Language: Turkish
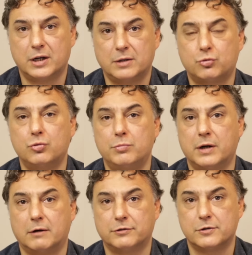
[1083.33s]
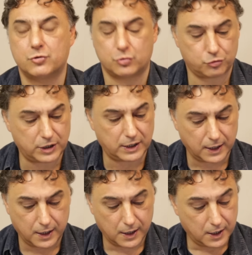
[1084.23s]
Bütün bir hafta sürecek.
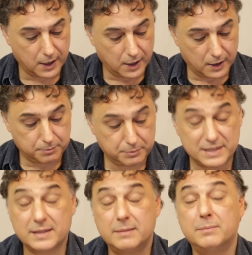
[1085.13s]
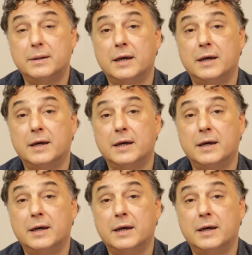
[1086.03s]
Bizim